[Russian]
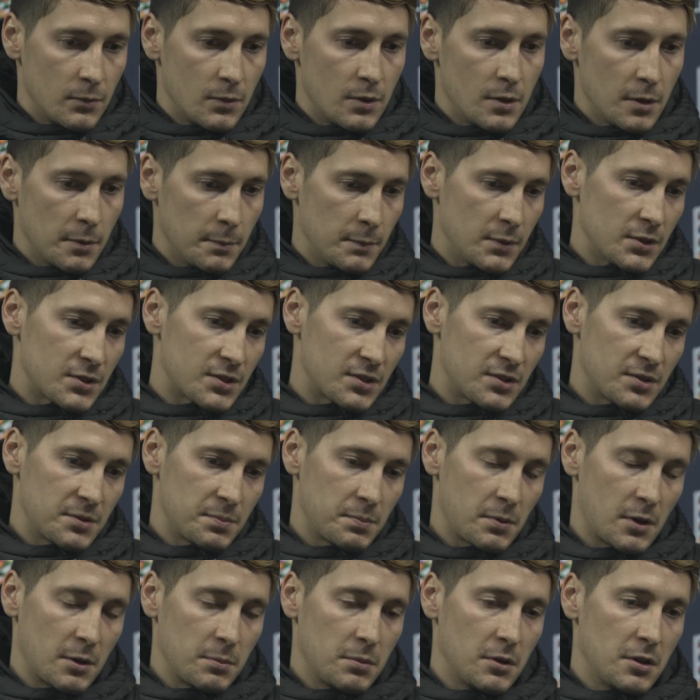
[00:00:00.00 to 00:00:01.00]
Да,
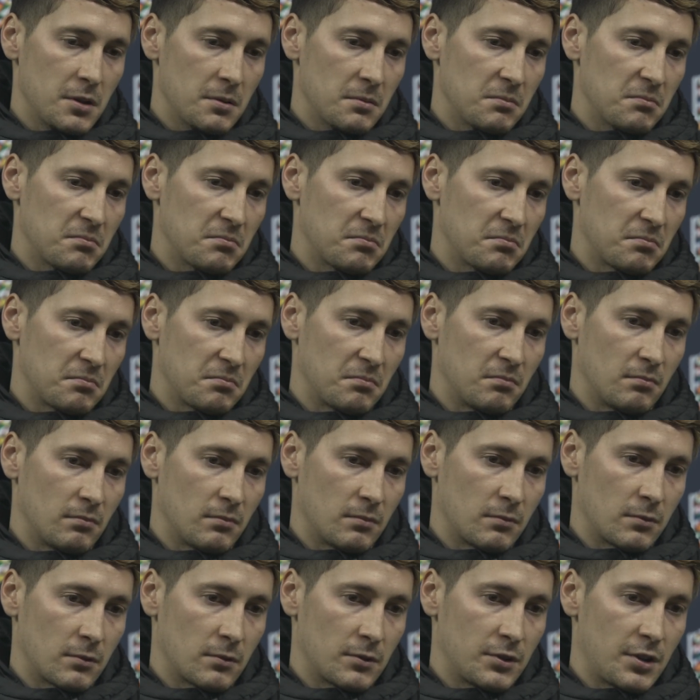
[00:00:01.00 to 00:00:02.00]
без
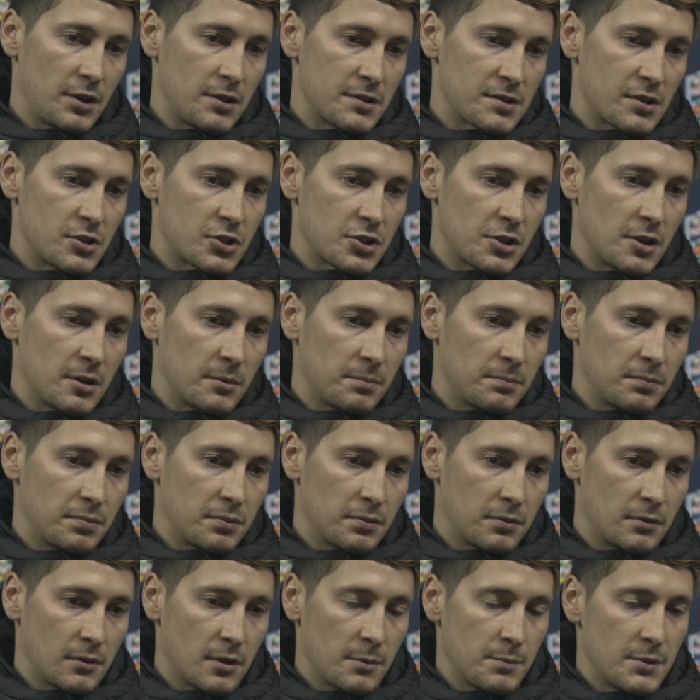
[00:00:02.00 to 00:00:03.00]
проблем. Украинский штаб
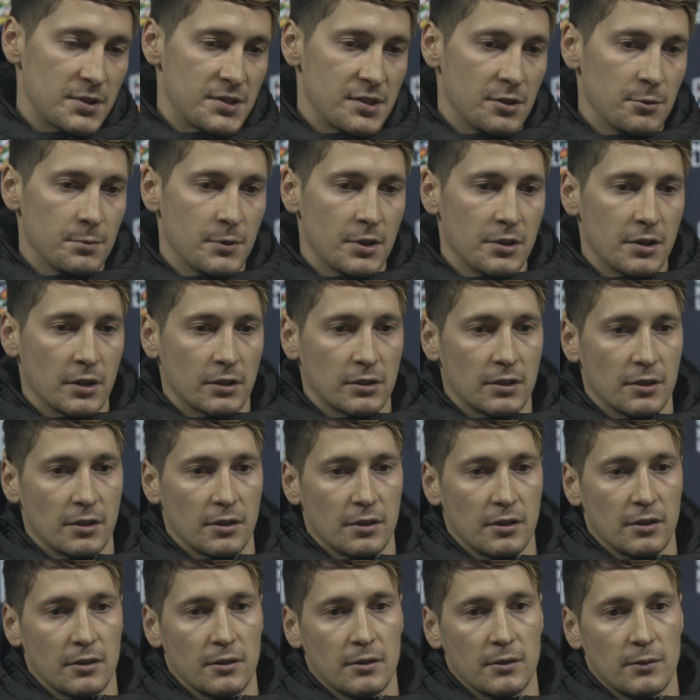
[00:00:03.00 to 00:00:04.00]
объяснил мне
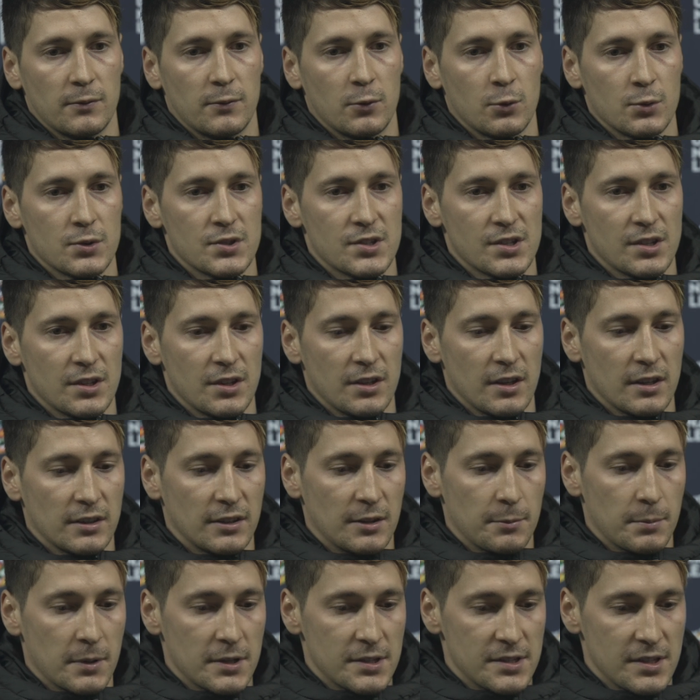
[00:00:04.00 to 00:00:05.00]
некоторые функции
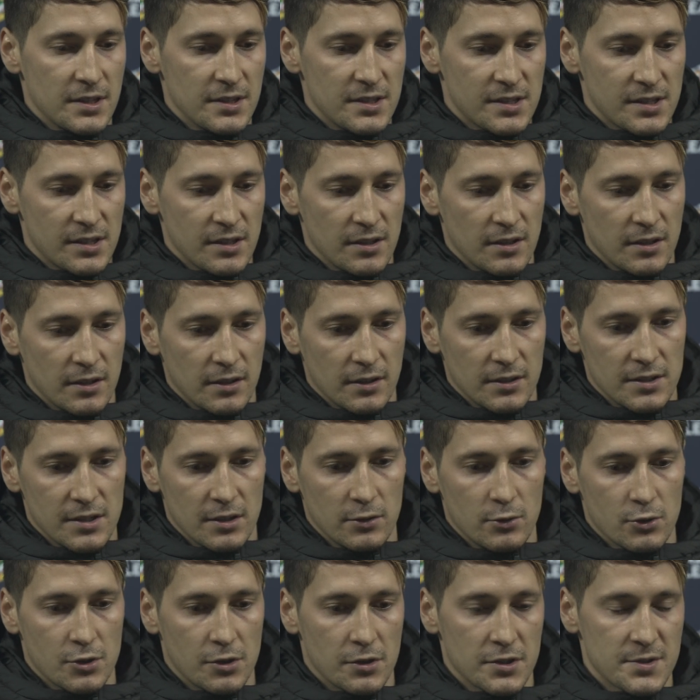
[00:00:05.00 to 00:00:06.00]
этой позиции,
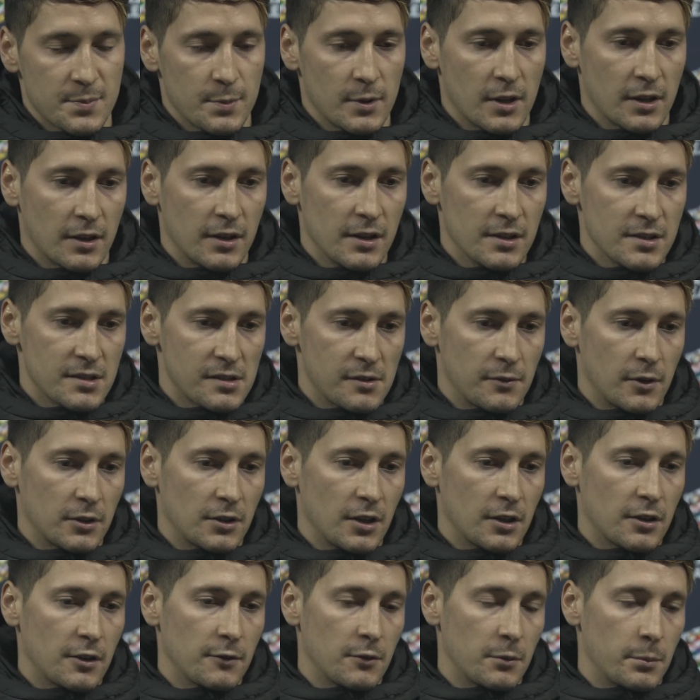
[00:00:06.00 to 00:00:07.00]
где я должен располагаться, в
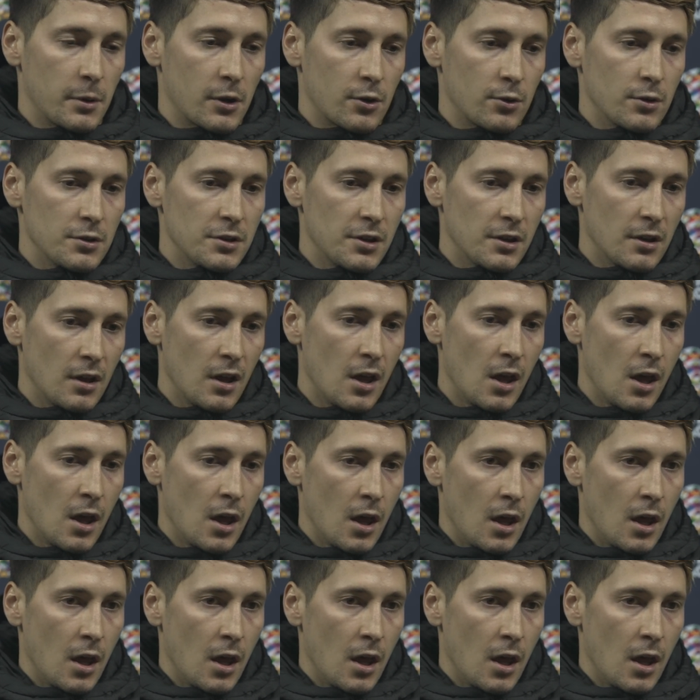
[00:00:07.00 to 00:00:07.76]
атаке, в обороне.